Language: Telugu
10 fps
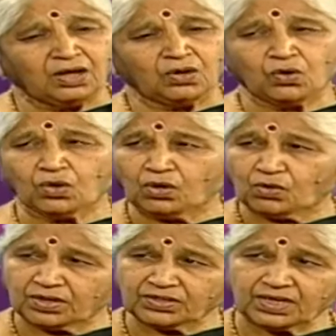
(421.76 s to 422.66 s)
రోడ్లు
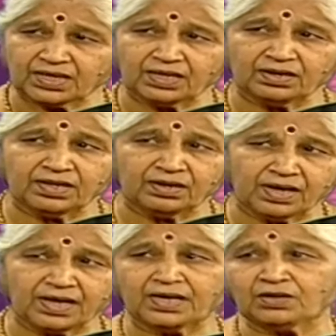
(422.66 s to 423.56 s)
కూడా చాలా
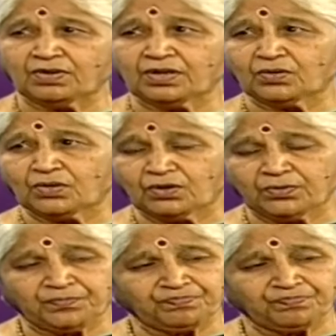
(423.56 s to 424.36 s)
ఇరుకైనటువంటి రోడ్లు